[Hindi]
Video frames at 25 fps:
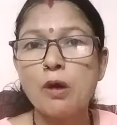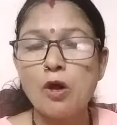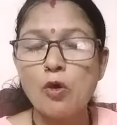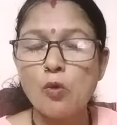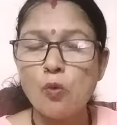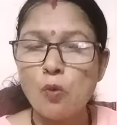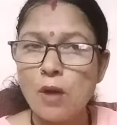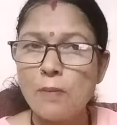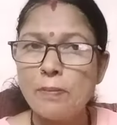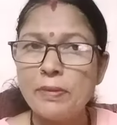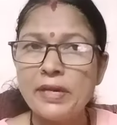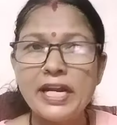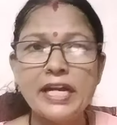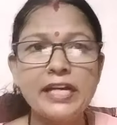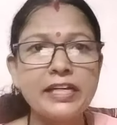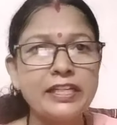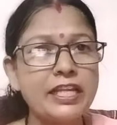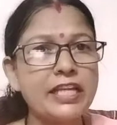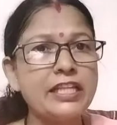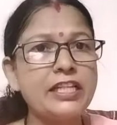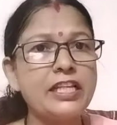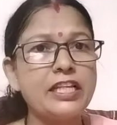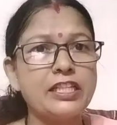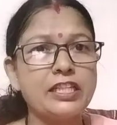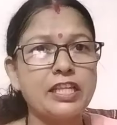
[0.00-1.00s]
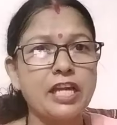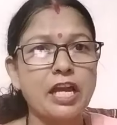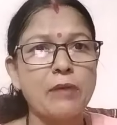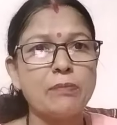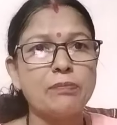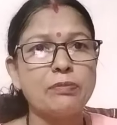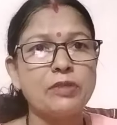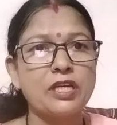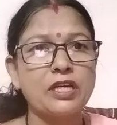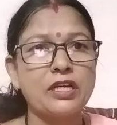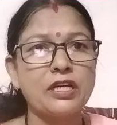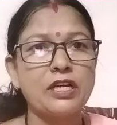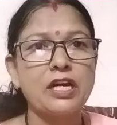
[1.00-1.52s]
वो अपडेट दे देते हैं
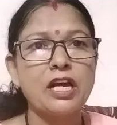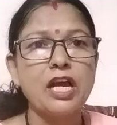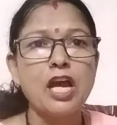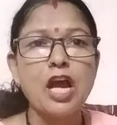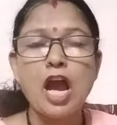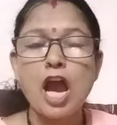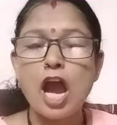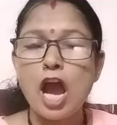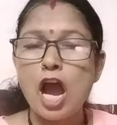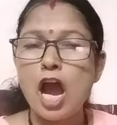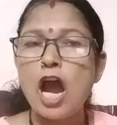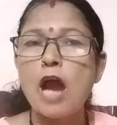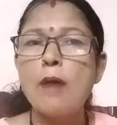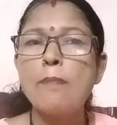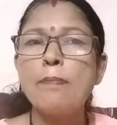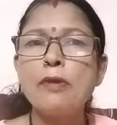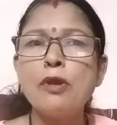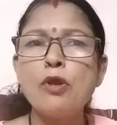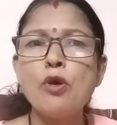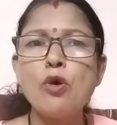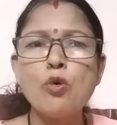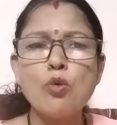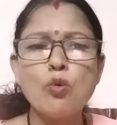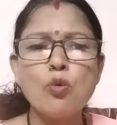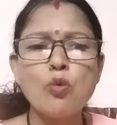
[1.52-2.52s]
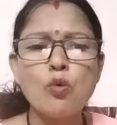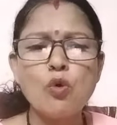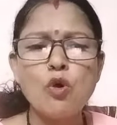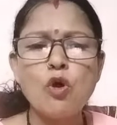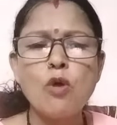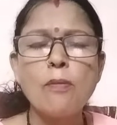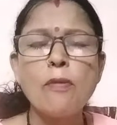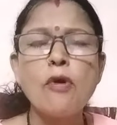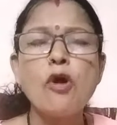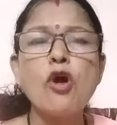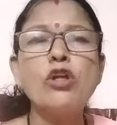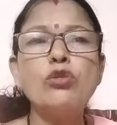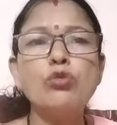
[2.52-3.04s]
आप तक आप लोगों को
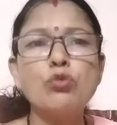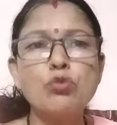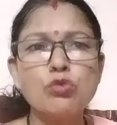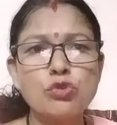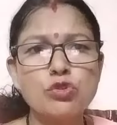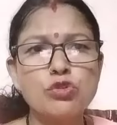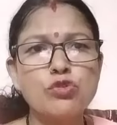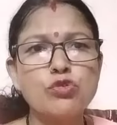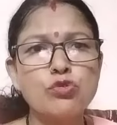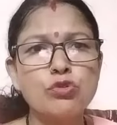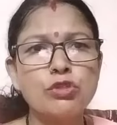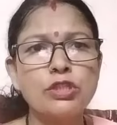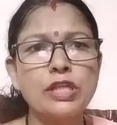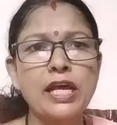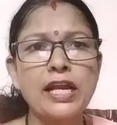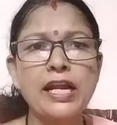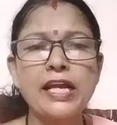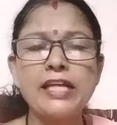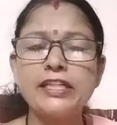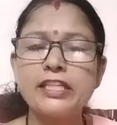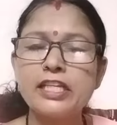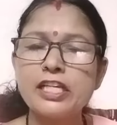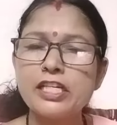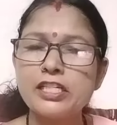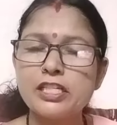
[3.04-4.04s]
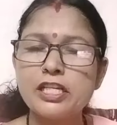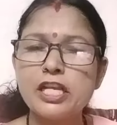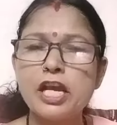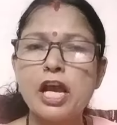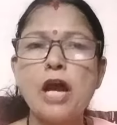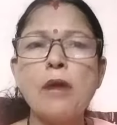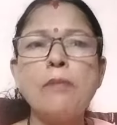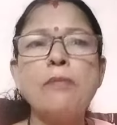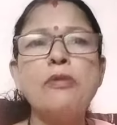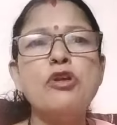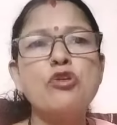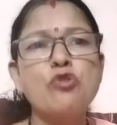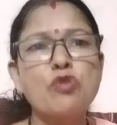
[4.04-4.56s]
बहुत उत्सुकता रहती है इसलिए
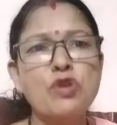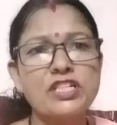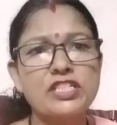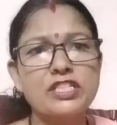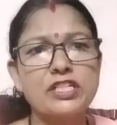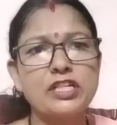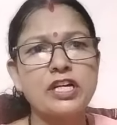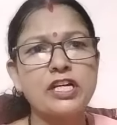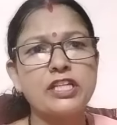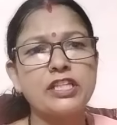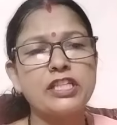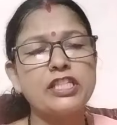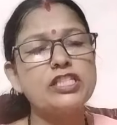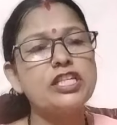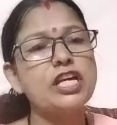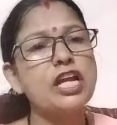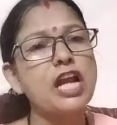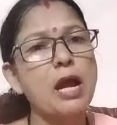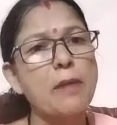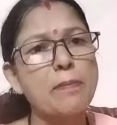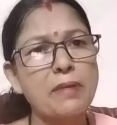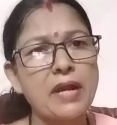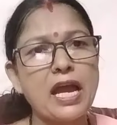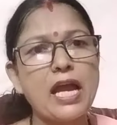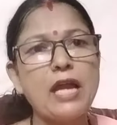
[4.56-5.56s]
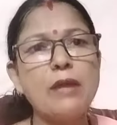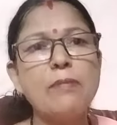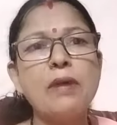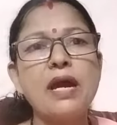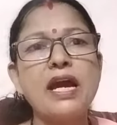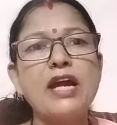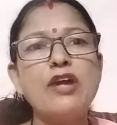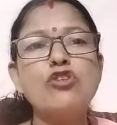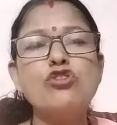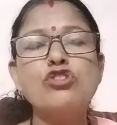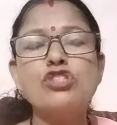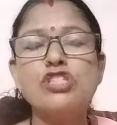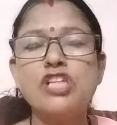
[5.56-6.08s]
हम रिक्वेस्ट करते सर आप लाइव
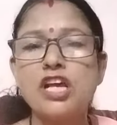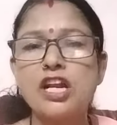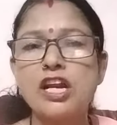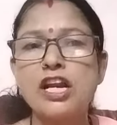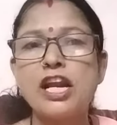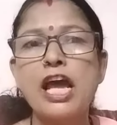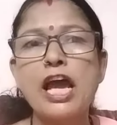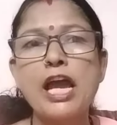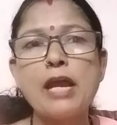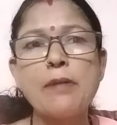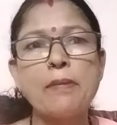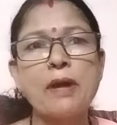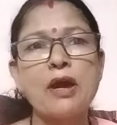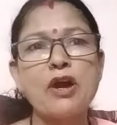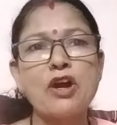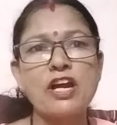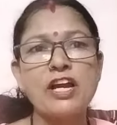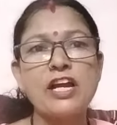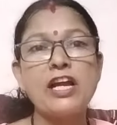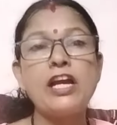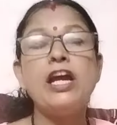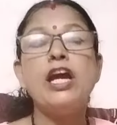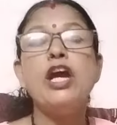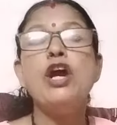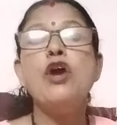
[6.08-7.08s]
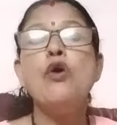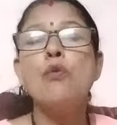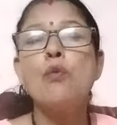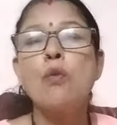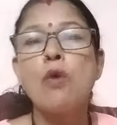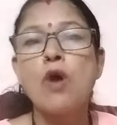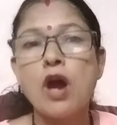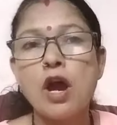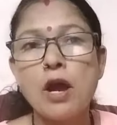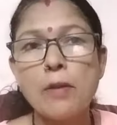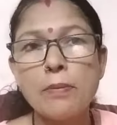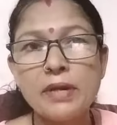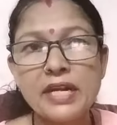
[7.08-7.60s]
आए सर लाइव आके वो
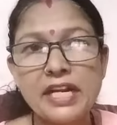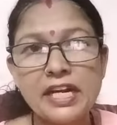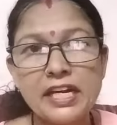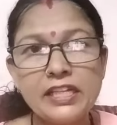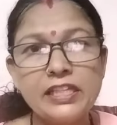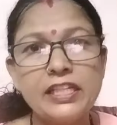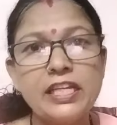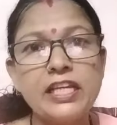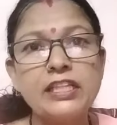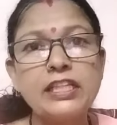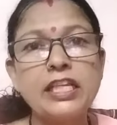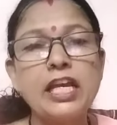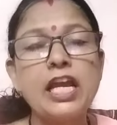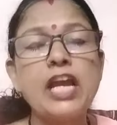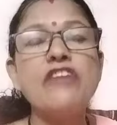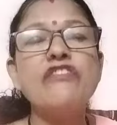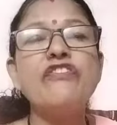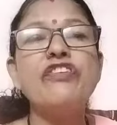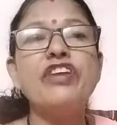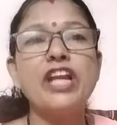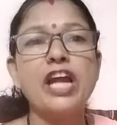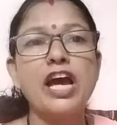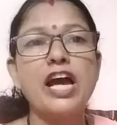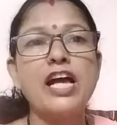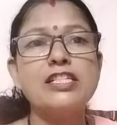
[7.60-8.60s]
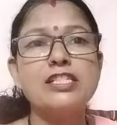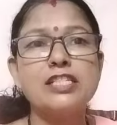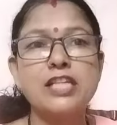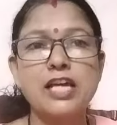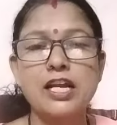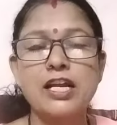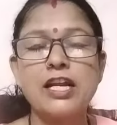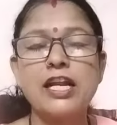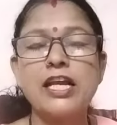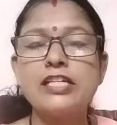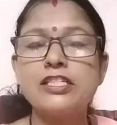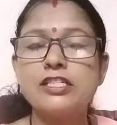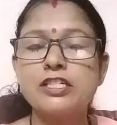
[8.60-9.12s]
अपडेट देते हैं फिलहाल
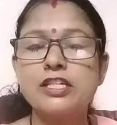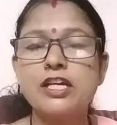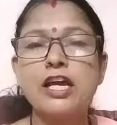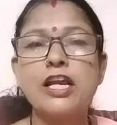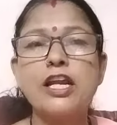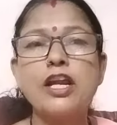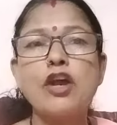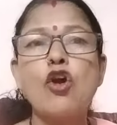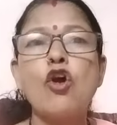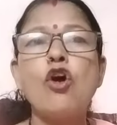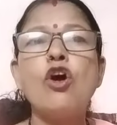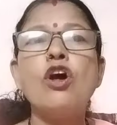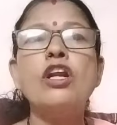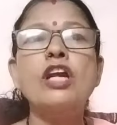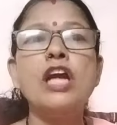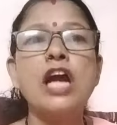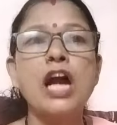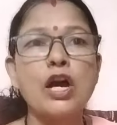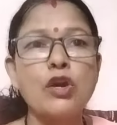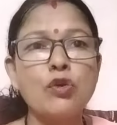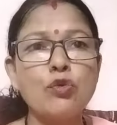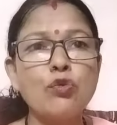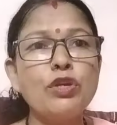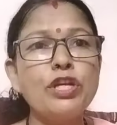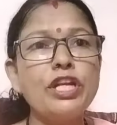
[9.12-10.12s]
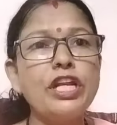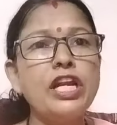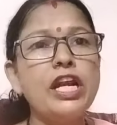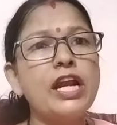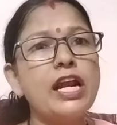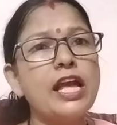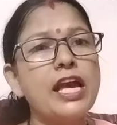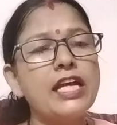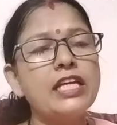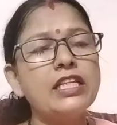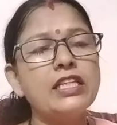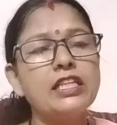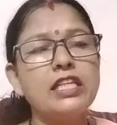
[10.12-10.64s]
सर रेस्ट कर रहे और कानूनी
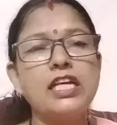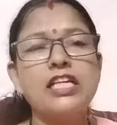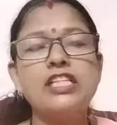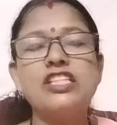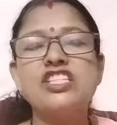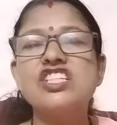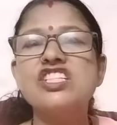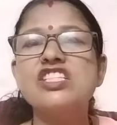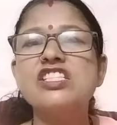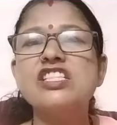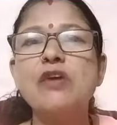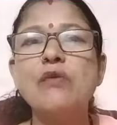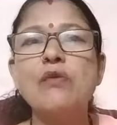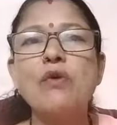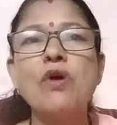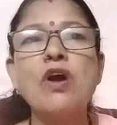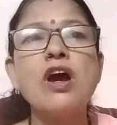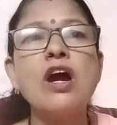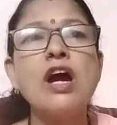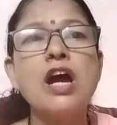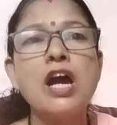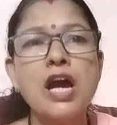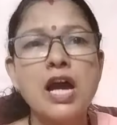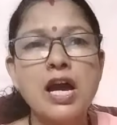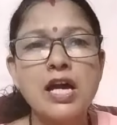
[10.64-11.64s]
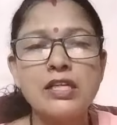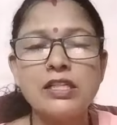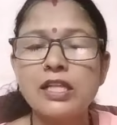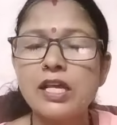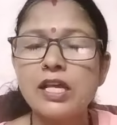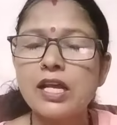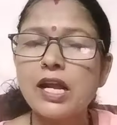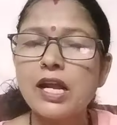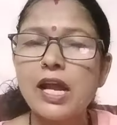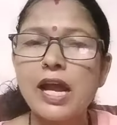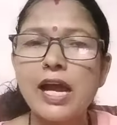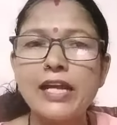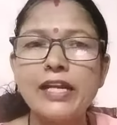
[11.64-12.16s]
लड़ाई तेजी से वो
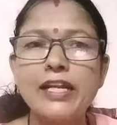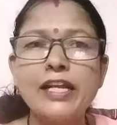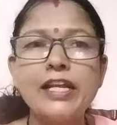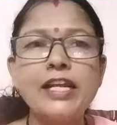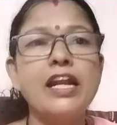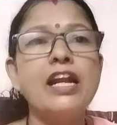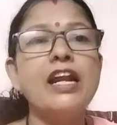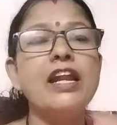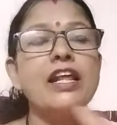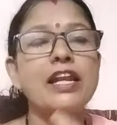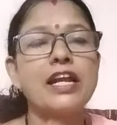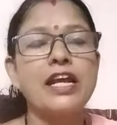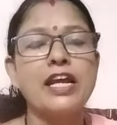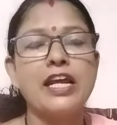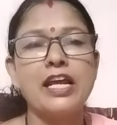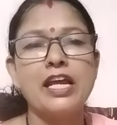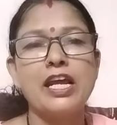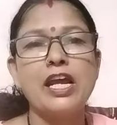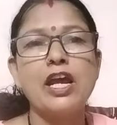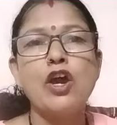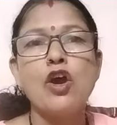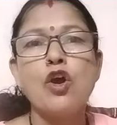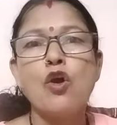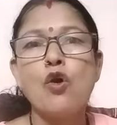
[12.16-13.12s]
अंदर खाने लड़ रहे हैं